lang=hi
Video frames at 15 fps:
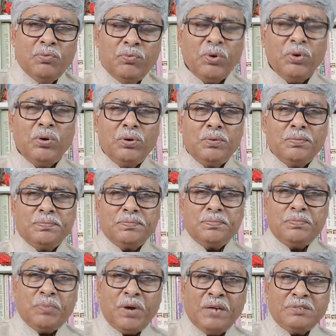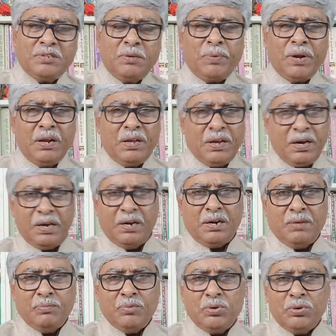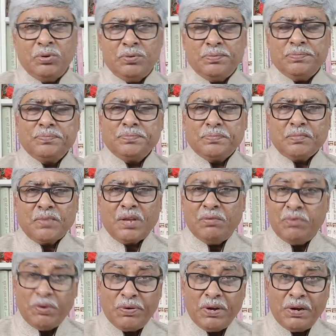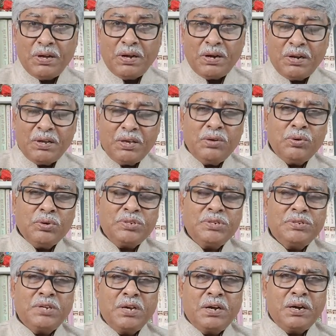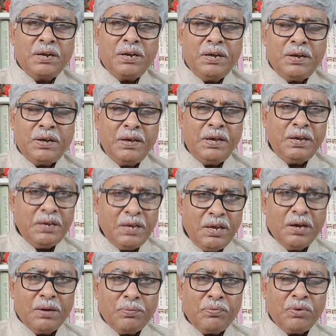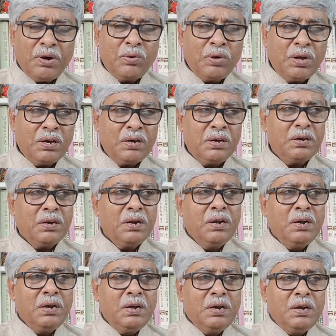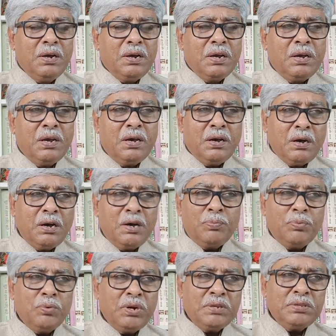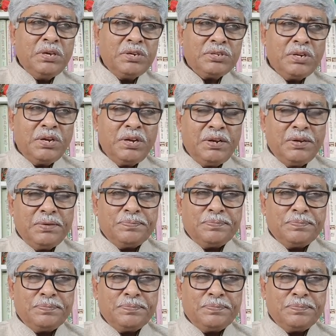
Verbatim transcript: वो पाँच अप्रैल के कार्यक्रम को विफल करने की कोशिश कर रहे हैं ये अफवाह उड़ाकर कि अगर पूरे देश ने